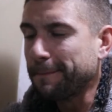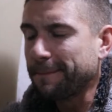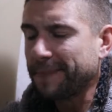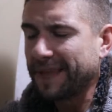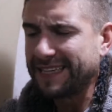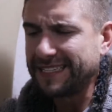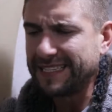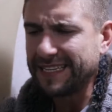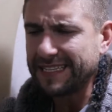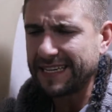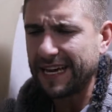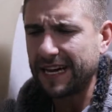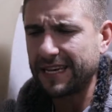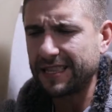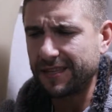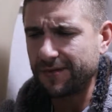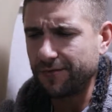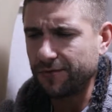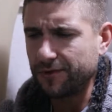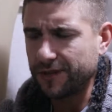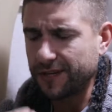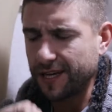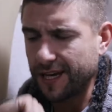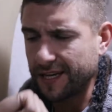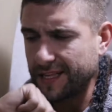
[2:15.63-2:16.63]
А здесь как-то
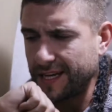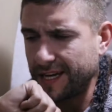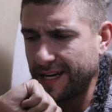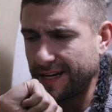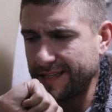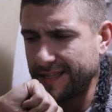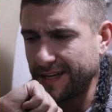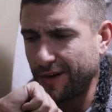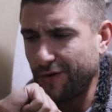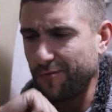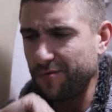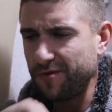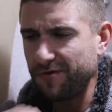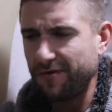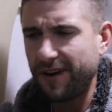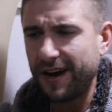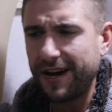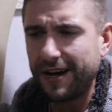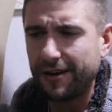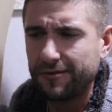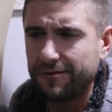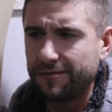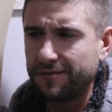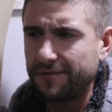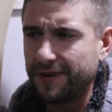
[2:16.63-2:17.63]
вот, когда тебя
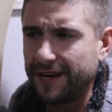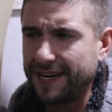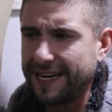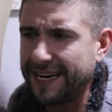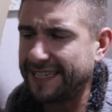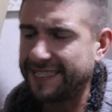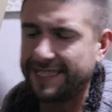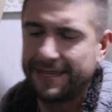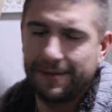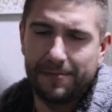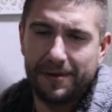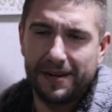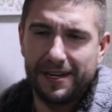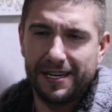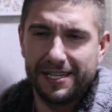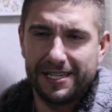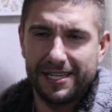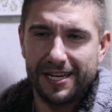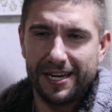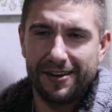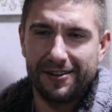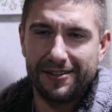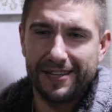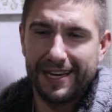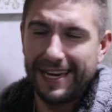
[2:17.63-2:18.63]
убивают, резко
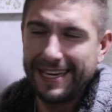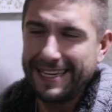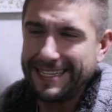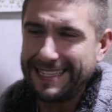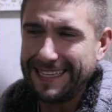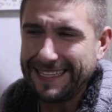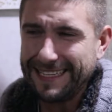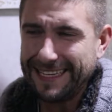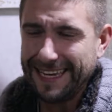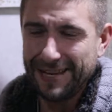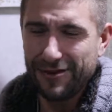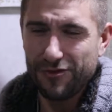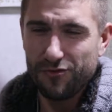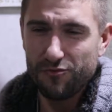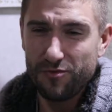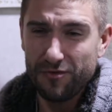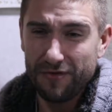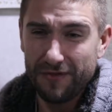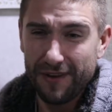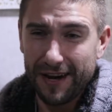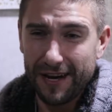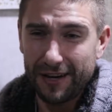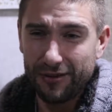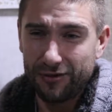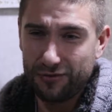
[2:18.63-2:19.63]
приезжают. А если тебя не
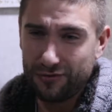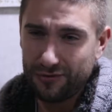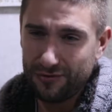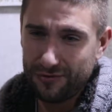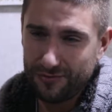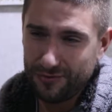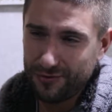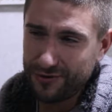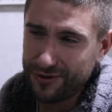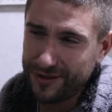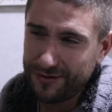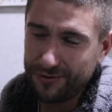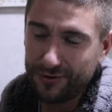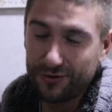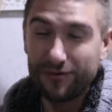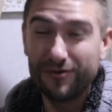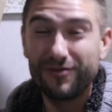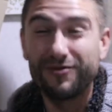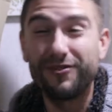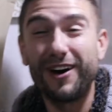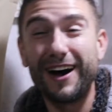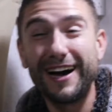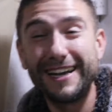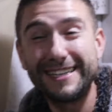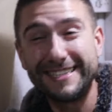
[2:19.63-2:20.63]
убивают, то можно
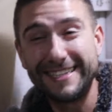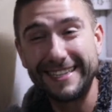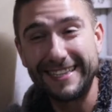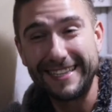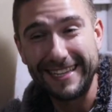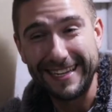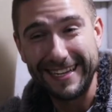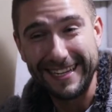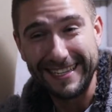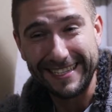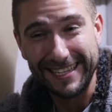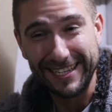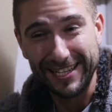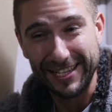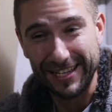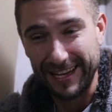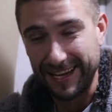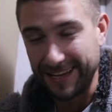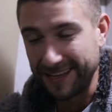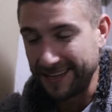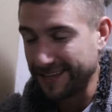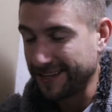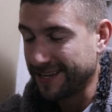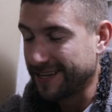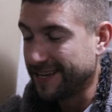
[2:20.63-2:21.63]
минут 20-30
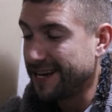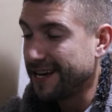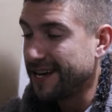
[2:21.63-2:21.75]
ждать.